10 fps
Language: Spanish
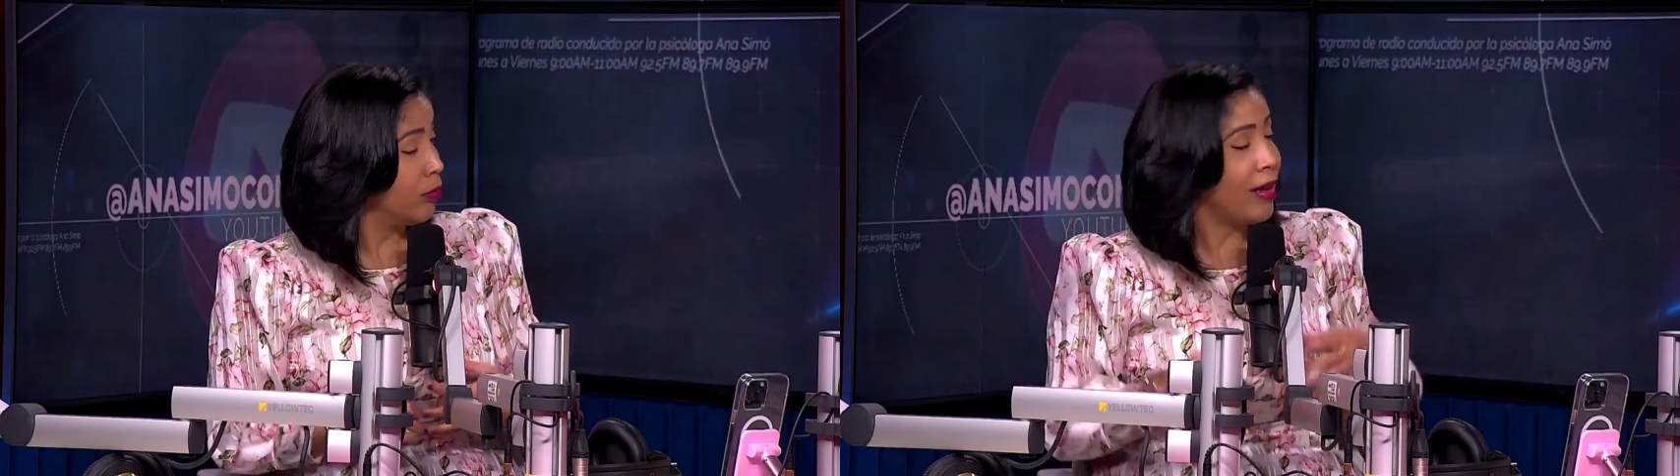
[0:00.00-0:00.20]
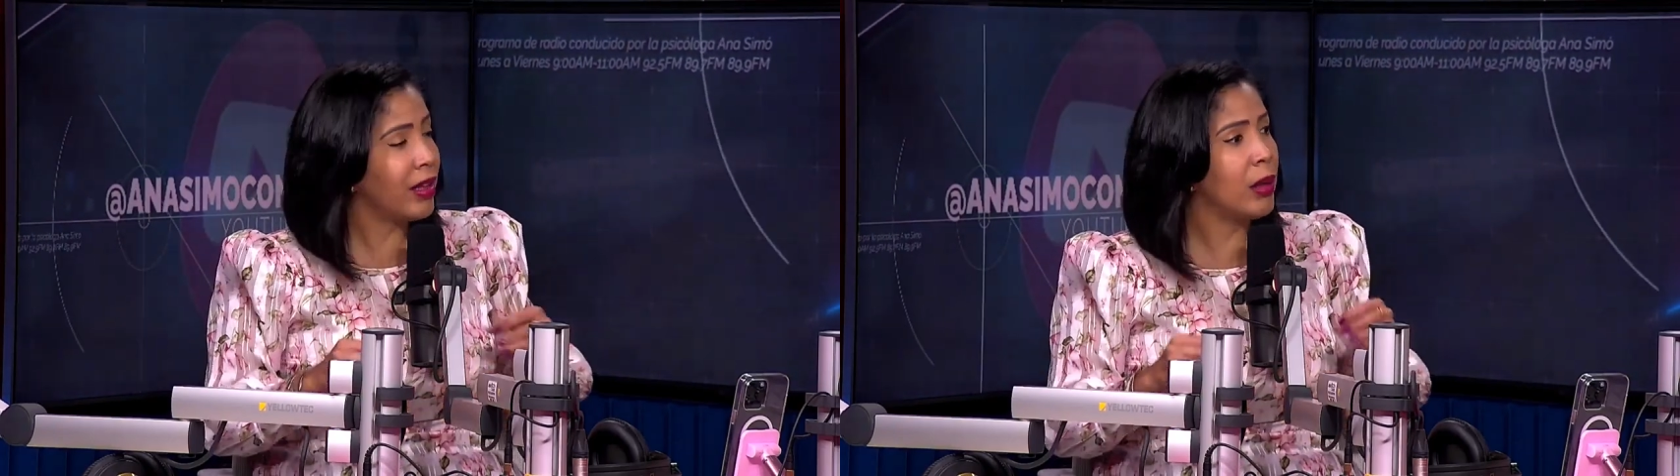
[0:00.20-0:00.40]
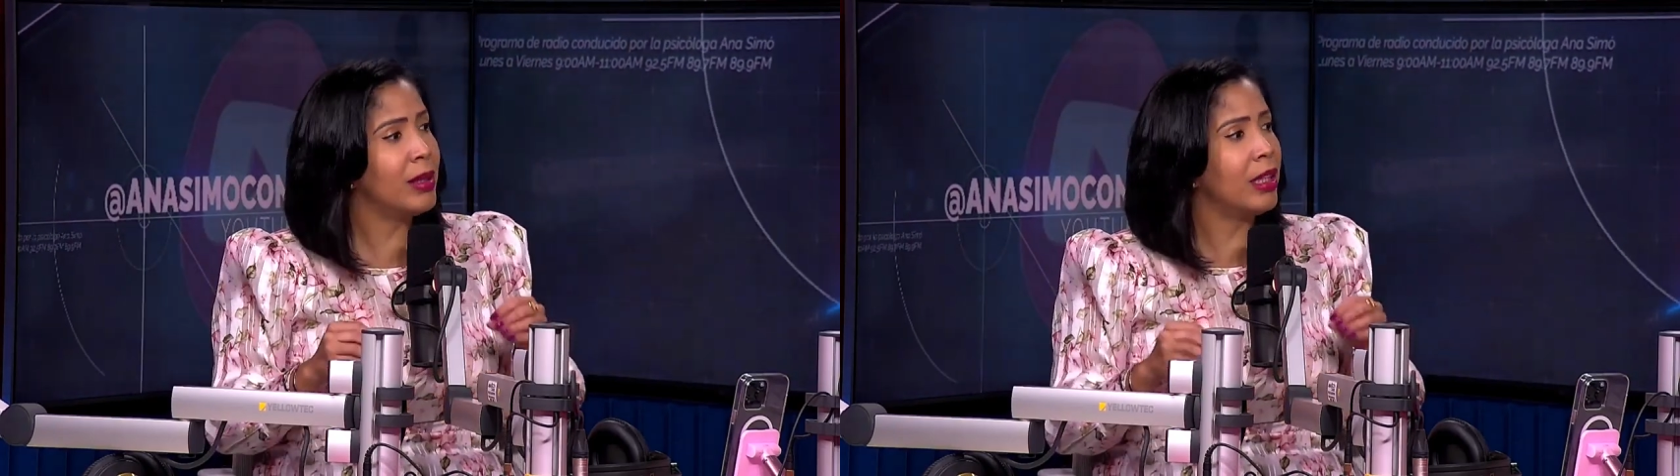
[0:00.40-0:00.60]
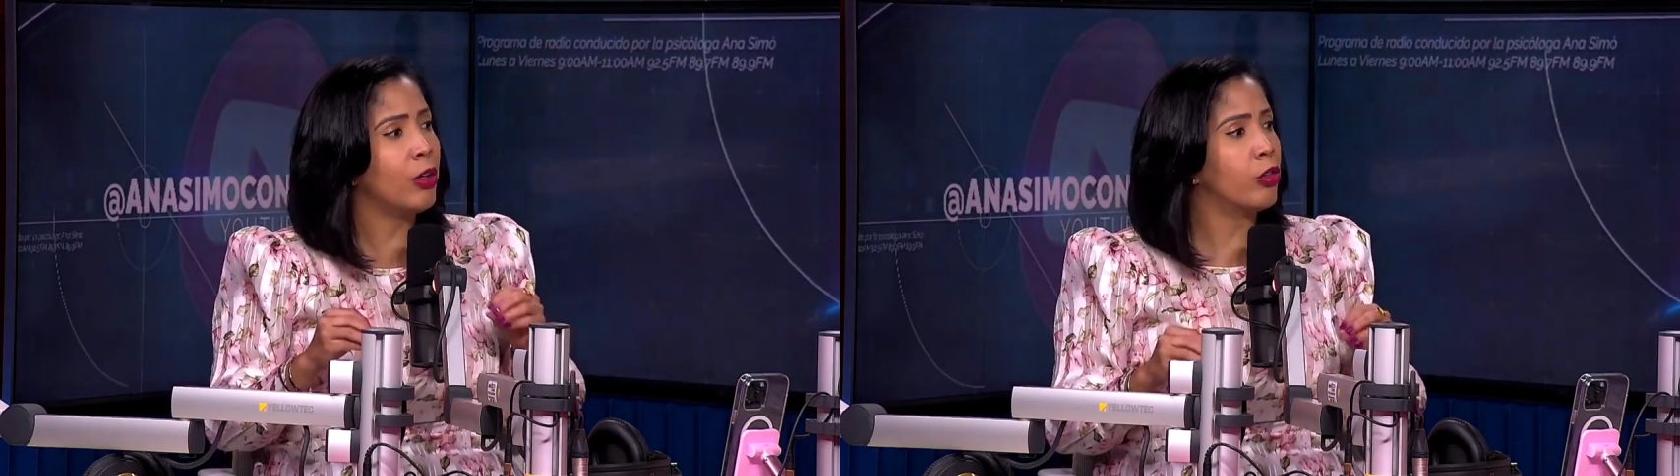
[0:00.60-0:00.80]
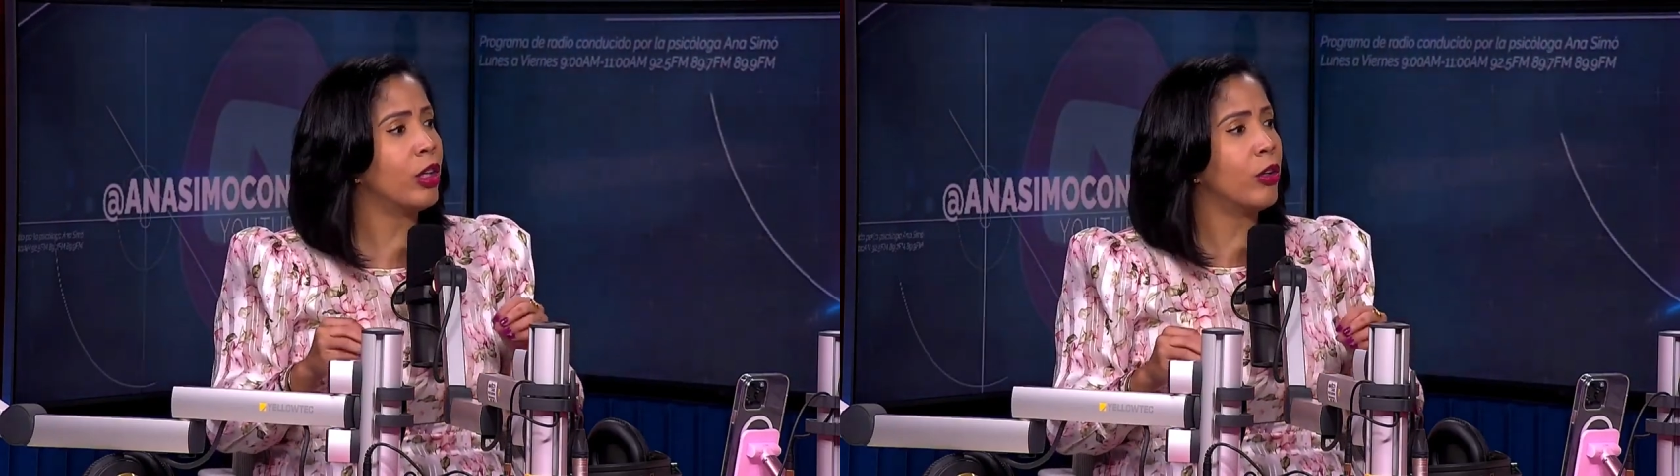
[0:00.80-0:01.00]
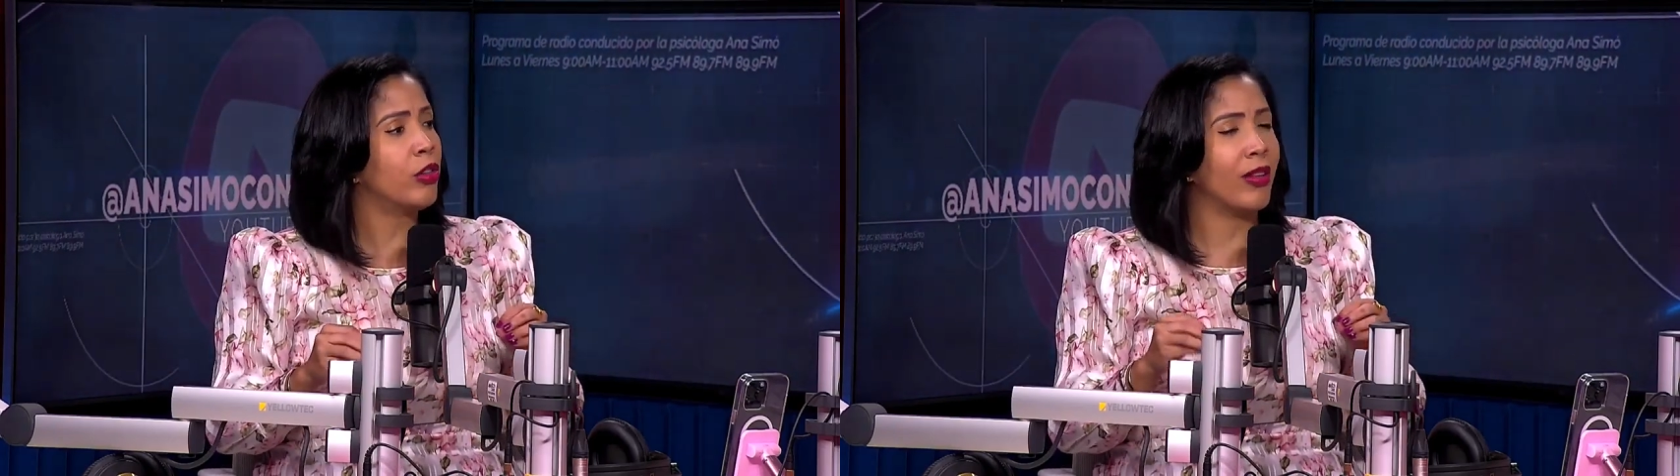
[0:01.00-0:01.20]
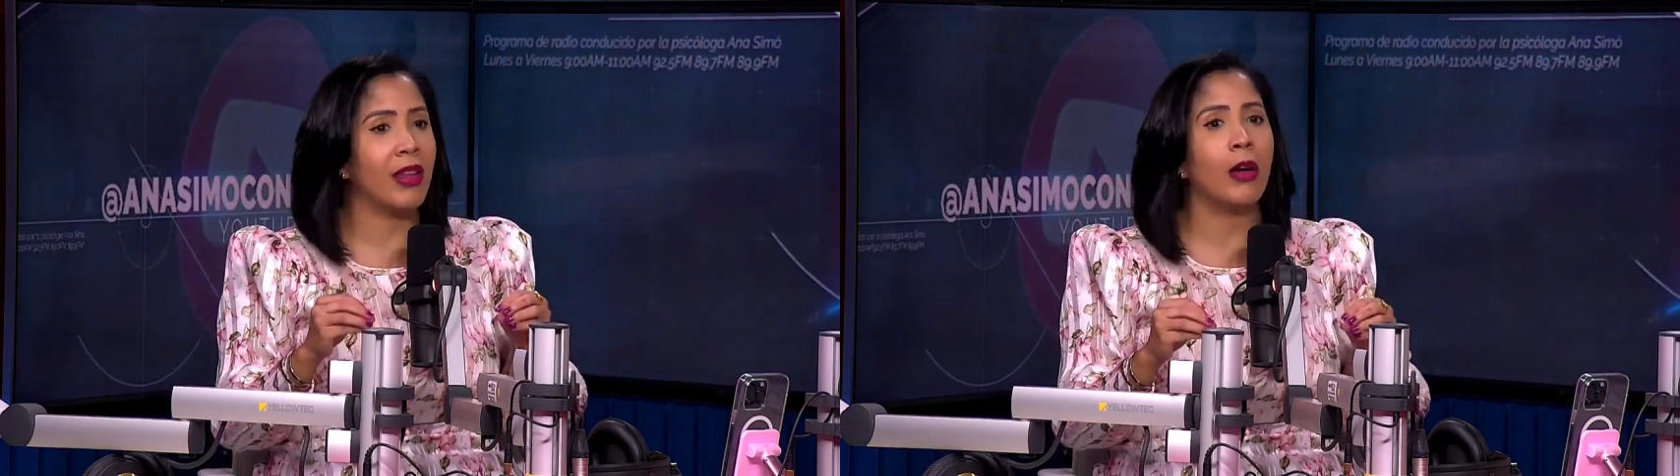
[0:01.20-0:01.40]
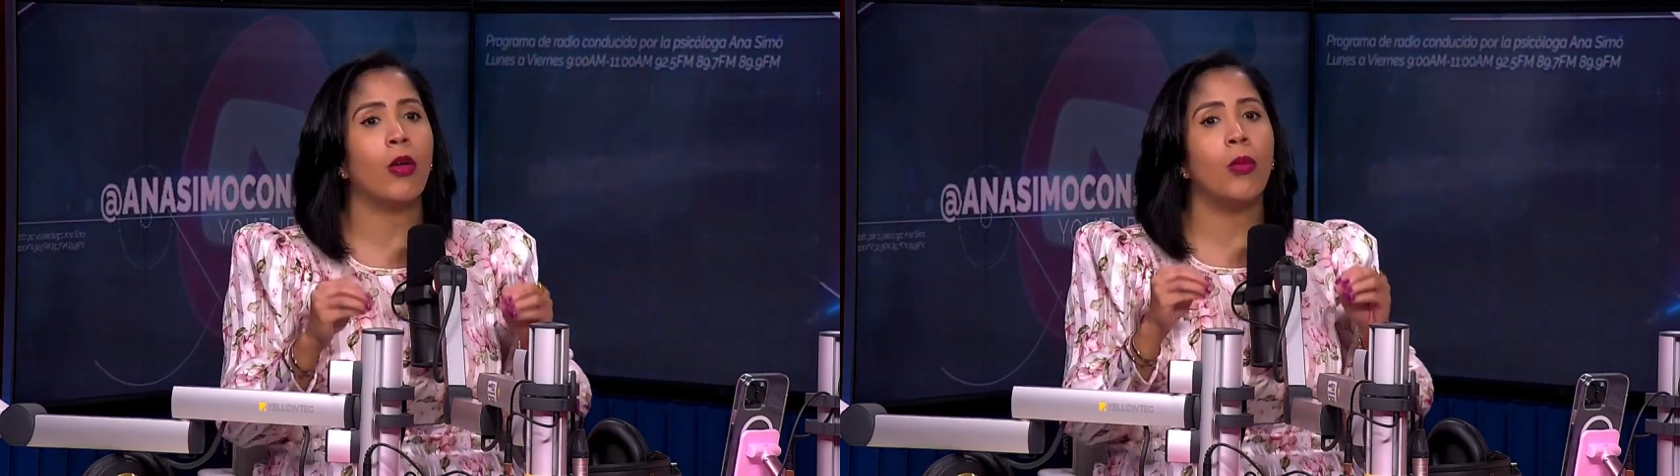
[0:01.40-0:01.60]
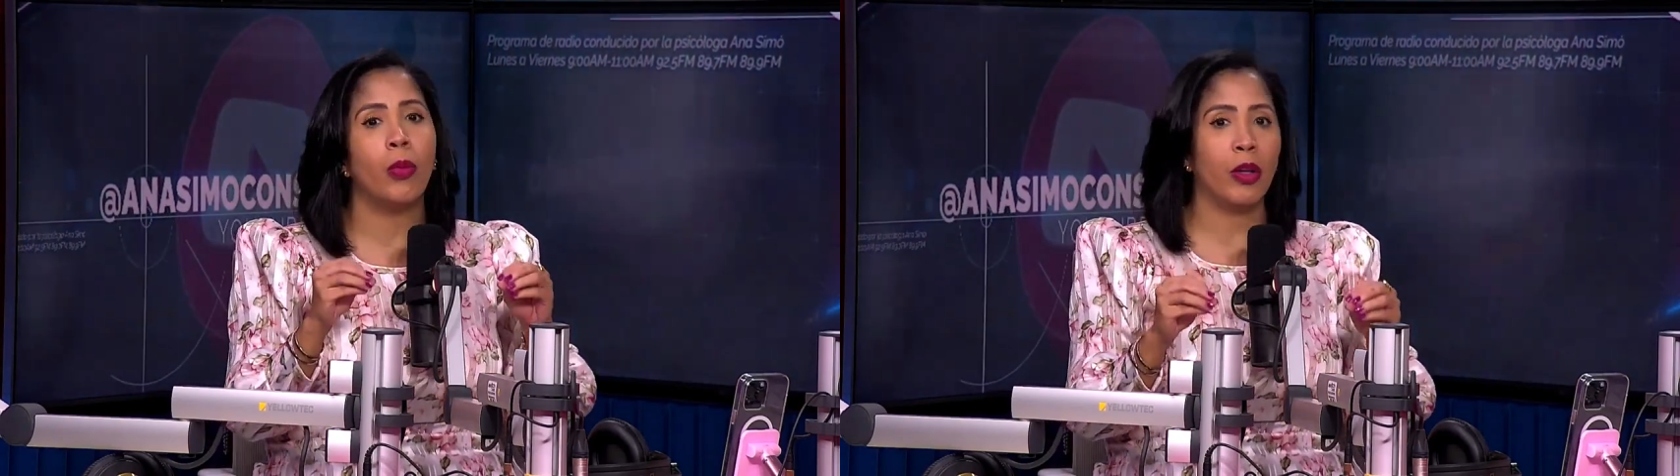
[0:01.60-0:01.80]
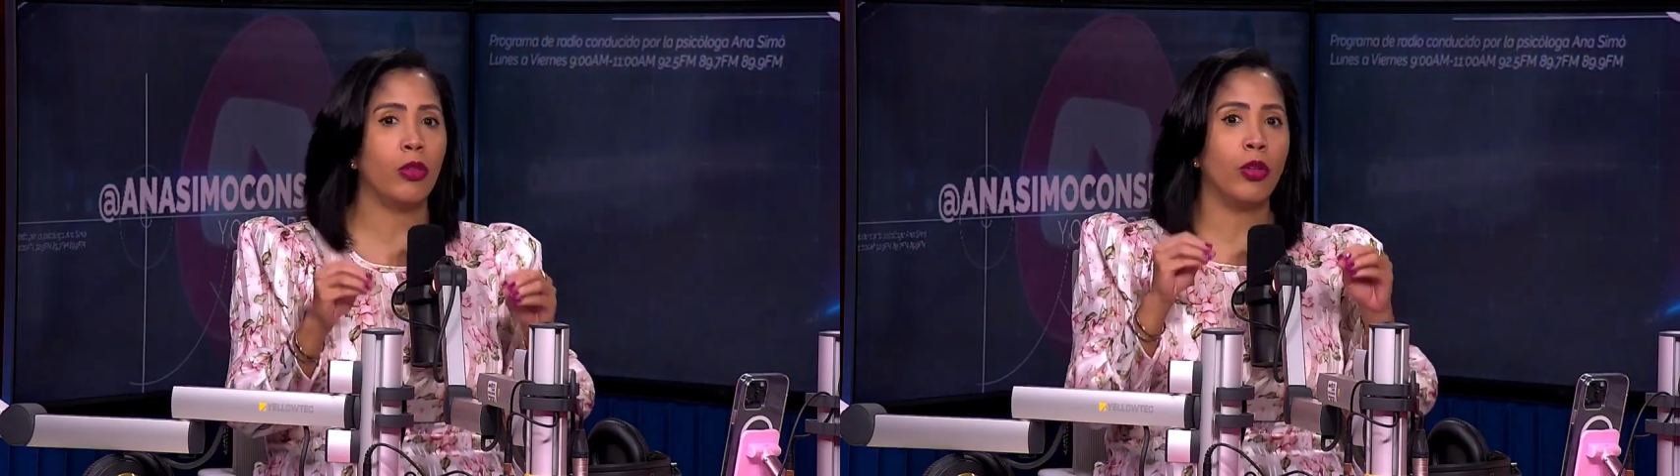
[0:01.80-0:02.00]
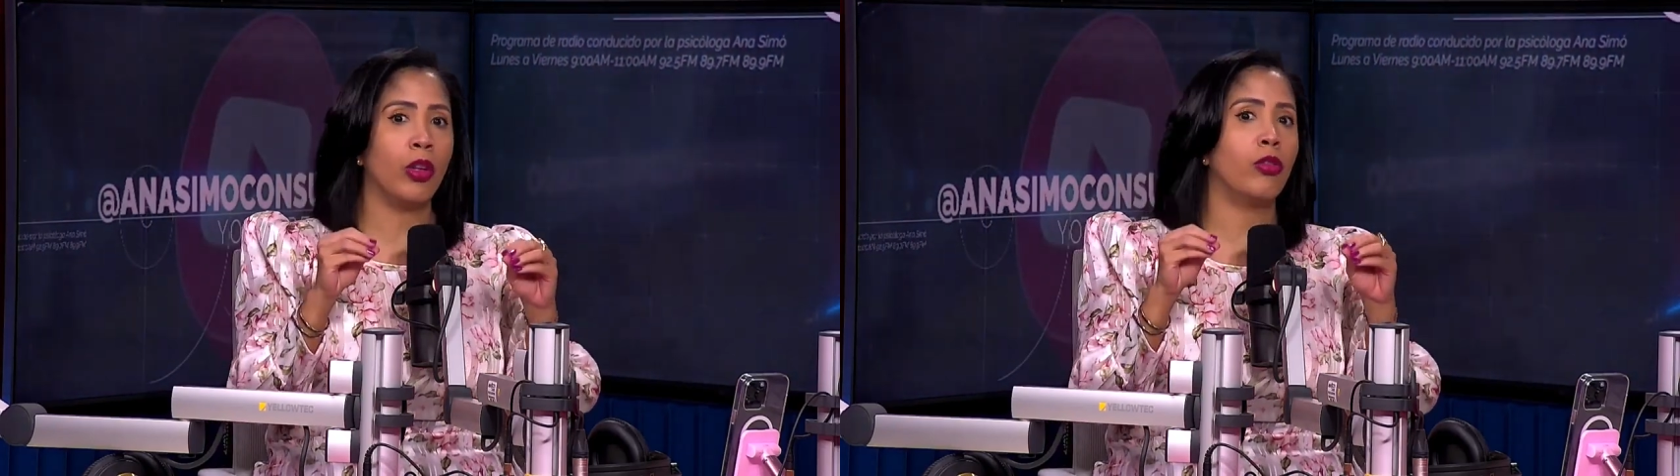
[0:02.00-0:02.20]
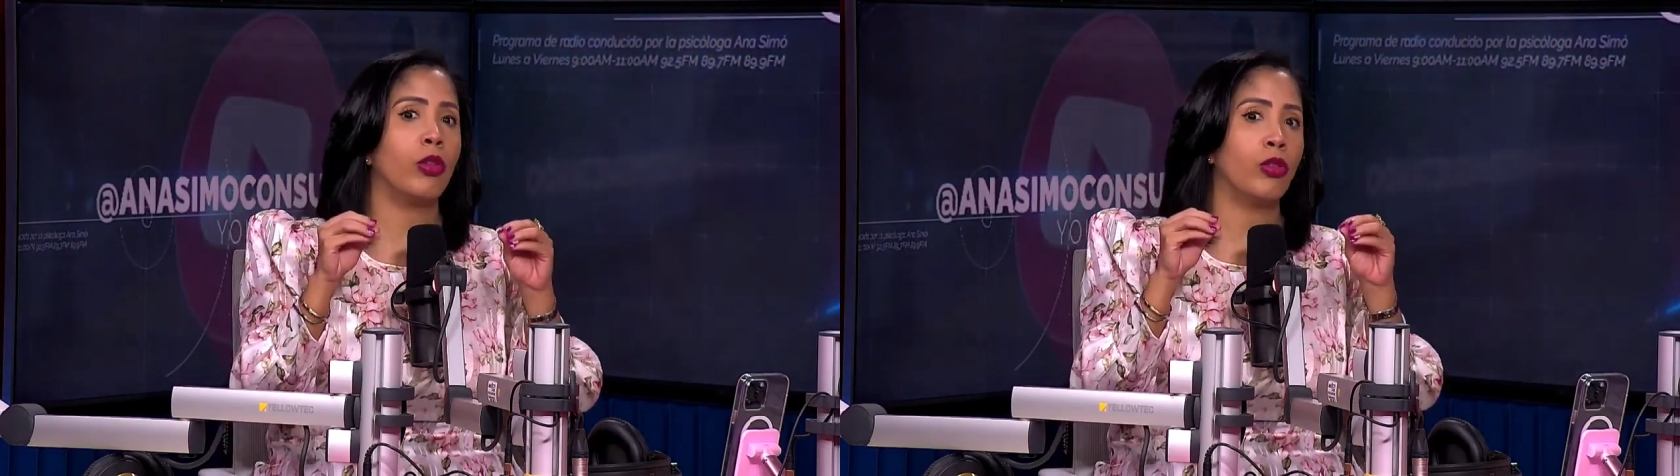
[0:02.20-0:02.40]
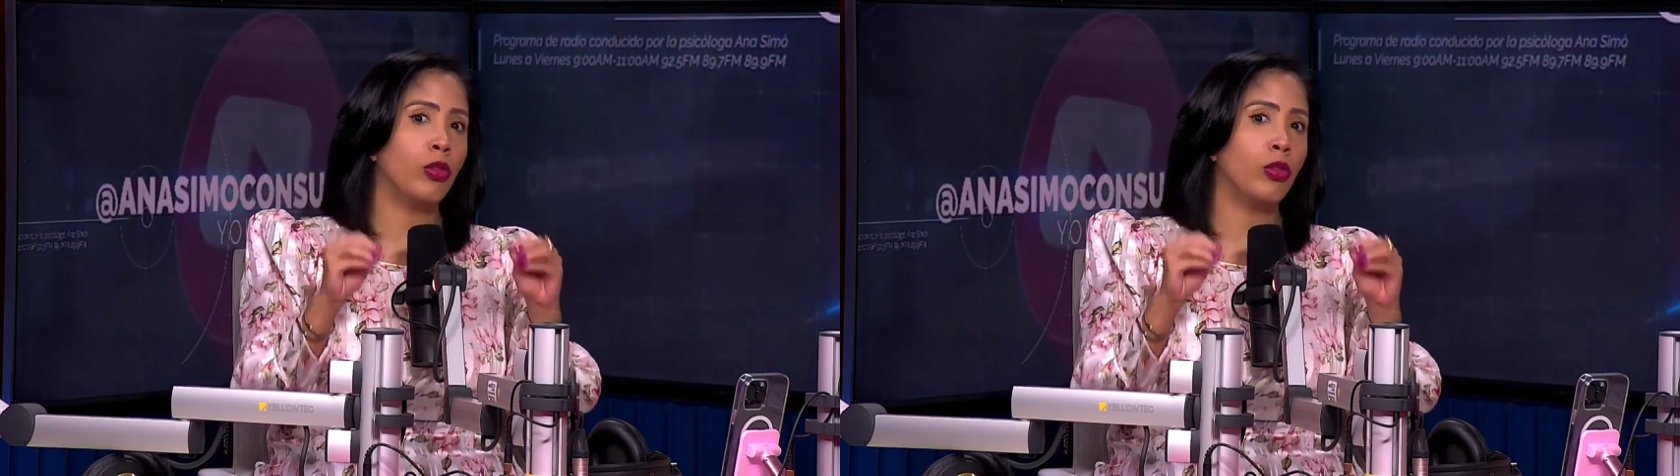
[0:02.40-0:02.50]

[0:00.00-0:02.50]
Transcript: Básicamente los celos están compuestos de estos